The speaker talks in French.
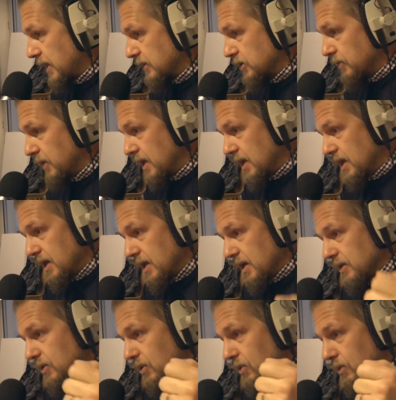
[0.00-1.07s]
Par exemple,
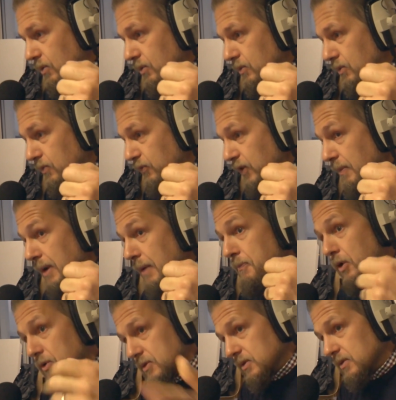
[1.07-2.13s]
quand on ferme la
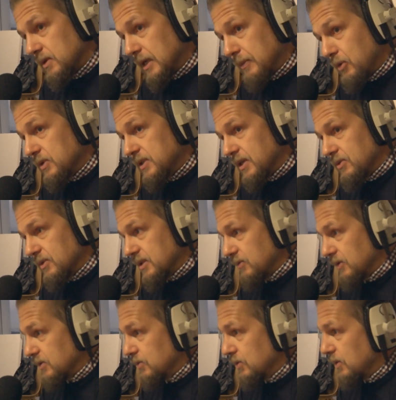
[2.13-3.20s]
porte, la portière de sa
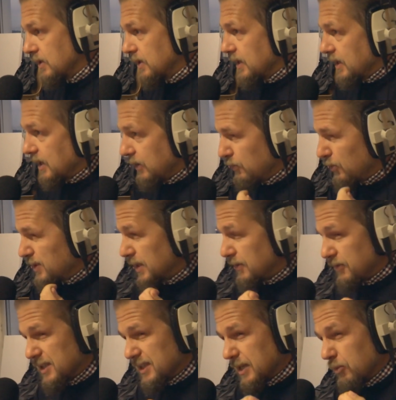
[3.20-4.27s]
voiture, il faut que ça
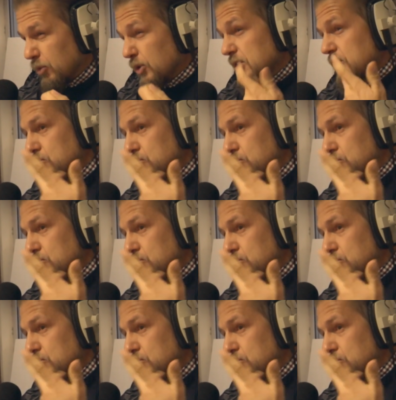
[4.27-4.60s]
fasse un bruit